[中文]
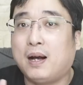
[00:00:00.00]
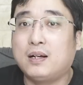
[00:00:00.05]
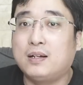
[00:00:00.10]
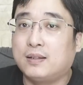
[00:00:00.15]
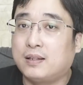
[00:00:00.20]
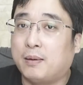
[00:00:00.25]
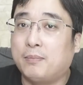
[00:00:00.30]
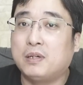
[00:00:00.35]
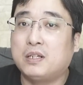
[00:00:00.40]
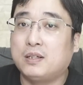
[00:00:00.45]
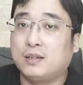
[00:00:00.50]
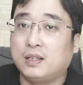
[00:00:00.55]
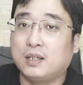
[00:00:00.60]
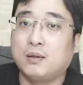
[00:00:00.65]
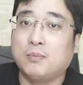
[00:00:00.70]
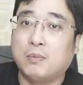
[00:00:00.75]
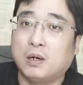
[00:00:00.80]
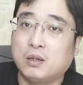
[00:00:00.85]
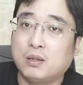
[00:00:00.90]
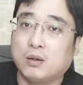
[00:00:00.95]
是咱们是一个
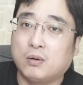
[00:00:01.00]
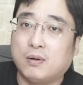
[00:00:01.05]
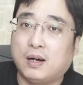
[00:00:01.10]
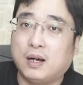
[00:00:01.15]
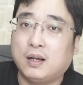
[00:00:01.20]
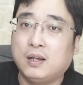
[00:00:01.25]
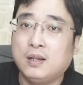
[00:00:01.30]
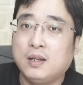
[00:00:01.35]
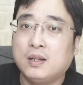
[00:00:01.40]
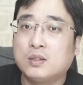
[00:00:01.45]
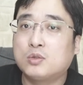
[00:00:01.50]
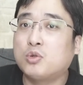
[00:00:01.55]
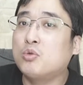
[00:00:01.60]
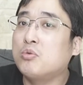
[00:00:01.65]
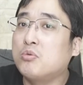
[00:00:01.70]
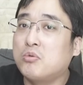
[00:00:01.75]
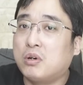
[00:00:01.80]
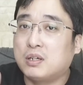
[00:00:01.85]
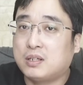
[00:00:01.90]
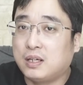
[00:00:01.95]
盟友啊，中
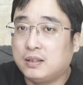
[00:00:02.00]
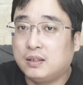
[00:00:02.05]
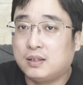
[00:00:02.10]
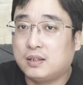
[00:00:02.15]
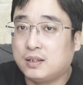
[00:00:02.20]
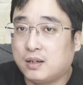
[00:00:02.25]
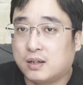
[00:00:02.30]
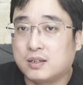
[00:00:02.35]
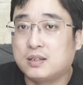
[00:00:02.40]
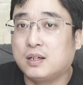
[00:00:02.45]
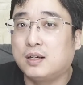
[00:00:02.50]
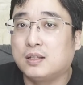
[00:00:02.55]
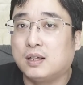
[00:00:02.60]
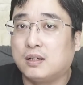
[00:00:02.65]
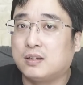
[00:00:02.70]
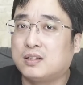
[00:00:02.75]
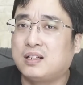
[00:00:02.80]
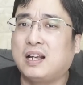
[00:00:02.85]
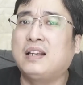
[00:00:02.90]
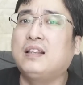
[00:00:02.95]
国真的是要折腾，
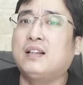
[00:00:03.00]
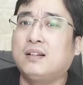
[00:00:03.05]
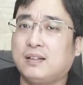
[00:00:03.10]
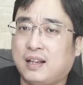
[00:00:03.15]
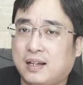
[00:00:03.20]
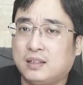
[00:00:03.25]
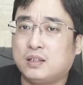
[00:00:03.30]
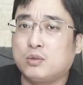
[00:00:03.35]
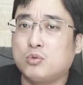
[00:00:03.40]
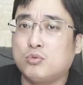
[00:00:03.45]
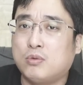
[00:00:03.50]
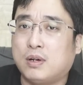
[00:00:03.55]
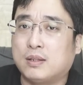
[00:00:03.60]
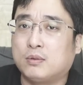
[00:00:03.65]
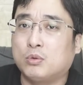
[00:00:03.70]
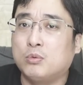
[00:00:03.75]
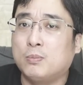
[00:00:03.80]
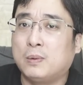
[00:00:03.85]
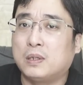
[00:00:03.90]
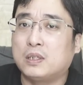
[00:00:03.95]
谁能拦得住啊？
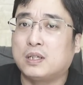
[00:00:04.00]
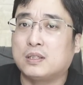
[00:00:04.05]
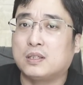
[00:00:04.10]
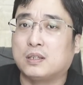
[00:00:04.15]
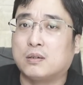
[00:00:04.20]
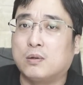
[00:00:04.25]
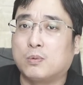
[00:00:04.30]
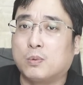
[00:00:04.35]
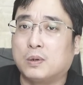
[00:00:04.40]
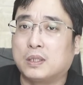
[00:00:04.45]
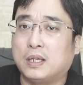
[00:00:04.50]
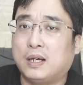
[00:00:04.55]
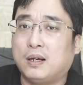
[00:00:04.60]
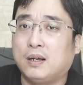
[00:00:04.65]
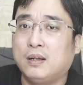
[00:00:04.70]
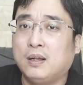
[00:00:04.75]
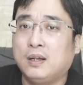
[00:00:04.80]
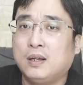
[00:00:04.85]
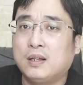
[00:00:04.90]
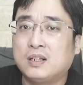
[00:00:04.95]
东盟这几个国家，
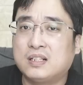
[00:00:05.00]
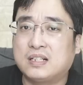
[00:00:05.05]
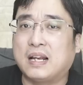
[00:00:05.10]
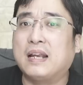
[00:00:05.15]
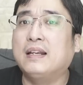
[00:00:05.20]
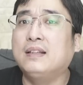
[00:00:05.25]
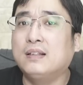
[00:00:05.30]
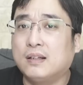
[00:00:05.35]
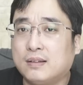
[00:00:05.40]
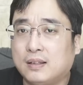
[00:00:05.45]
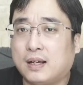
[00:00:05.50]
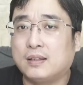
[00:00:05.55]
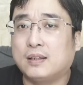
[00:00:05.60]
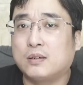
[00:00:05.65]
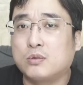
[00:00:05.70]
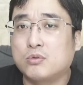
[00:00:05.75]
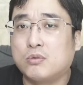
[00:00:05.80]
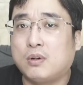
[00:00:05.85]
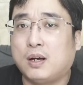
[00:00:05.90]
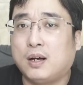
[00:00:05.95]
谁能拦得
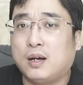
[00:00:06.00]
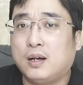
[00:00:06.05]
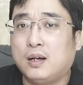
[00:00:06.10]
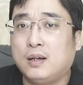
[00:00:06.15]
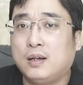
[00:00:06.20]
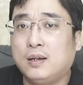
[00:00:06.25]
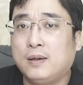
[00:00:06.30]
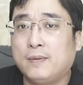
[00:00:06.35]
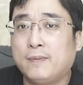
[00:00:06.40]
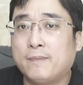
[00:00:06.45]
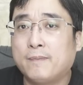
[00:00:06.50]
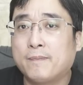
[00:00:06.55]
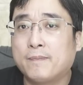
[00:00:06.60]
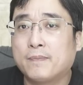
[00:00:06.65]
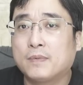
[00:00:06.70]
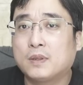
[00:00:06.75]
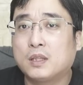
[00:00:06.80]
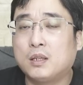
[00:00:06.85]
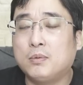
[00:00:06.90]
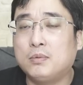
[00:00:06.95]
住啊？
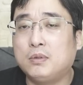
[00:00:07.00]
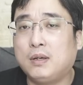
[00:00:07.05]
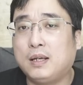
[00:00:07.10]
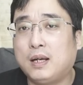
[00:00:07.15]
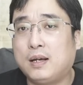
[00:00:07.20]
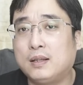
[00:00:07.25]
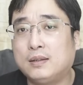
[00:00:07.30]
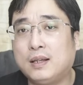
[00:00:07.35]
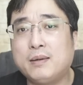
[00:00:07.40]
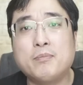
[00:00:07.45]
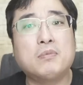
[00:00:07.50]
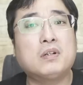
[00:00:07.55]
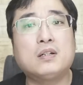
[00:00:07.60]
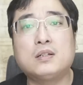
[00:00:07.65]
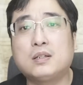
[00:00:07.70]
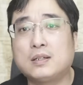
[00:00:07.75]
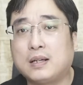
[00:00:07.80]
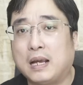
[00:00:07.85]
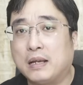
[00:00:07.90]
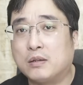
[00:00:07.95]
对不对啊？那不是
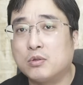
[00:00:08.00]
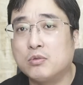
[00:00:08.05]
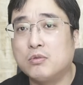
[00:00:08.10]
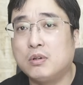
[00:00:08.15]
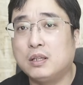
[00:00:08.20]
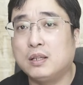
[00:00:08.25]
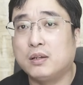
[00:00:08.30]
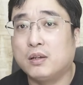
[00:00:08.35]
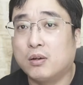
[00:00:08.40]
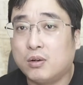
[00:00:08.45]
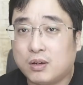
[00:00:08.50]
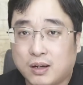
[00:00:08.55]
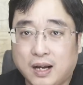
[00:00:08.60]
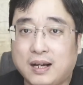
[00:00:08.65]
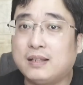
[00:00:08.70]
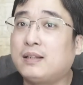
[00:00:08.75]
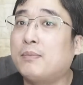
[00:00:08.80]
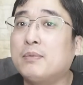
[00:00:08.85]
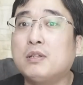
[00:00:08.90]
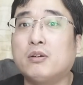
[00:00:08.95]
给中国理由啊？
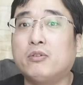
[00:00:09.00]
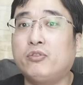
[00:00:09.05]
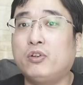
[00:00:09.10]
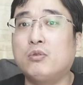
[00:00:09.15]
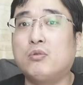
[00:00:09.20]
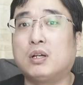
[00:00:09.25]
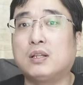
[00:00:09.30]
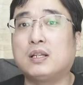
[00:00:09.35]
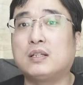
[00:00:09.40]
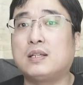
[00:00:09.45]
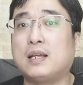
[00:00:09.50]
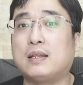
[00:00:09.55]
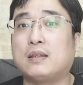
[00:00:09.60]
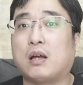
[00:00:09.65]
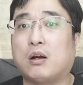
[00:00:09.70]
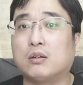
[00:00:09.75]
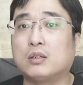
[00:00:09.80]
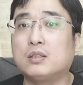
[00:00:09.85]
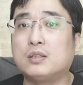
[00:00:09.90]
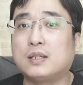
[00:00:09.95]
咱们就疯狂的建
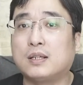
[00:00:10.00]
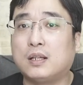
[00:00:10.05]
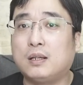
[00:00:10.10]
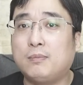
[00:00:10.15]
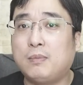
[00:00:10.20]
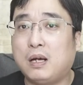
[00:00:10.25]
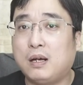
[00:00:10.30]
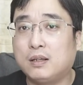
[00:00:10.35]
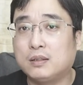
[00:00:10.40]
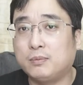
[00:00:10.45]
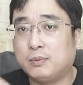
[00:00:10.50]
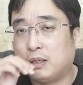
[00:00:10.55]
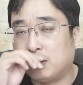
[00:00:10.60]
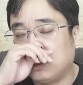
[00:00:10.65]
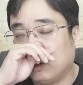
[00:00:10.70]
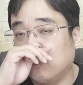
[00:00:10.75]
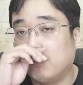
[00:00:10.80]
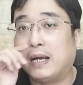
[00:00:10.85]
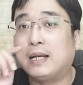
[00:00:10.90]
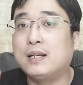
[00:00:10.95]
岛就行了吗？对不对？就
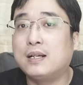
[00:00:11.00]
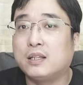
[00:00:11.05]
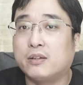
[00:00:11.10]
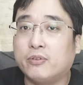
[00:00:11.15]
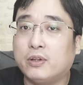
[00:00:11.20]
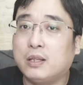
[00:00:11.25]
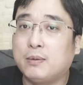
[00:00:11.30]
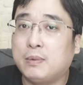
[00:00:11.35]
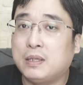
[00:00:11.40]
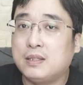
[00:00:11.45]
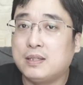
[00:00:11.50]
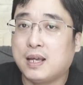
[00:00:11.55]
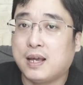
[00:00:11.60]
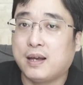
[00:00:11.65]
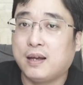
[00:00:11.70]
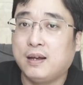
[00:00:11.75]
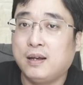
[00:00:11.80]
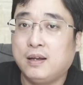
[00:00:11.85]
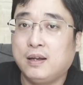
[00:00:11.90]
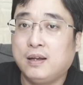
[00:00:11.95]
围着你菲律宾建，
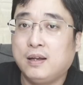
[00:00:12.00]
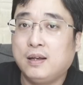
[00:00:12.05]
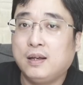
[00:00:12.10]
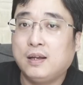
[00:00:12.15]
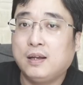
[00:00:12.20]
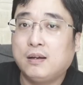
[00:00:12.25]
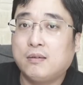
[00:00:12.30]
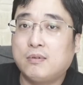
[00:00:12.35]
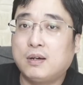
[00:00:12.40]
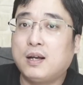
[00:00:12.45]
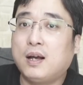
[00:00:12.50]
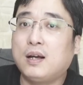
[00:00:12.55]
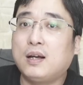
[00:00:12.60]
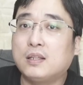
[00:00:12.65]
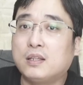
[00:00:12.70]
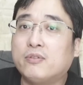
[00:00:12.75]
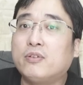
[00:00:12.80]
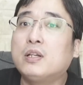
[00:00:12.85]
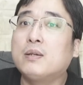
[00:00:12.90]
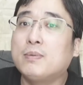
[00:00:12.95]
我看看
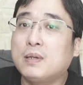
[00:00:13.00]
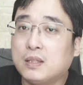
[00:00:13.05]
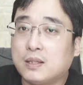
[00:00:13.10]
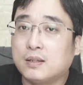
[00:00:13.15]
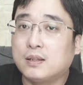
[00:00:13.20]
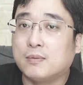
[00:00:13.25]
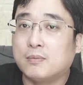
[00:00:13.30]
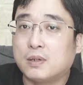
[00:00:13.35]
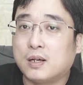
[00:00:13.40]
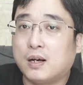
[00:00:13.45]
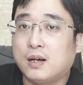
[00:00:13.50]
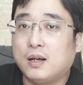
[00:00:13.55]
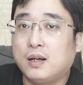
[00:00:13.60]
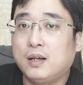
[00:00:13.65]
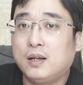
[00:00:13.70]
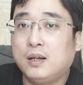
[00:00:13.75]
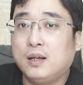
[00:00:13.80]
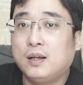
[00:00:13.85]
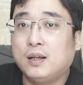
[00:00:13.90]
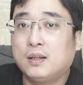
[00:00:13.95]
你菲律宾能怎么着？
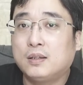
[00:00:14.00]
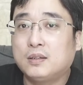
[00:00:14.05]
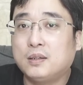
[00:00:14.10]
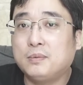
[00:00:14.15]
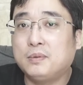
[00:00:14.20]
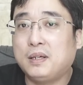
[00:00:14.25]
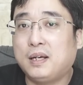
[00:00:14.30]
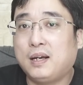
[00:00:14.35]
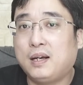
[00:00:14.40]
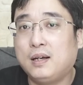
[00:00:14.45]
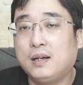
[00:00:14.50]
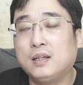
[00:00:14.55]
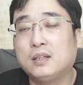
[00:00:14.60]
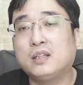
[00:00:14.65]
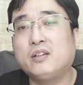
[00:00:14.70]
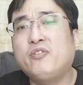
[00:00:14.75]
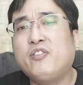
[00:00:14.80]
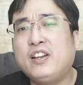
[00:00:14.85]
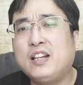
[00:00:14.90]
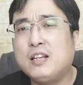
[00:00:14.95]
对不对啊？你
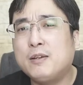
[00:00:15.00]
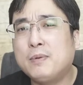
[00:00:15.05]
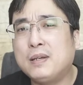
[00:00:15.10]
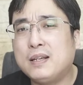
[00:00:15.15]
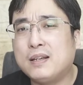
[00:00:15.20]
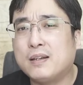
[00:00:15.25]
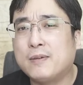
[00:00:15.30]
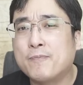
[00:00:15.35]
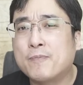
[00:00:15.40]
菲律宾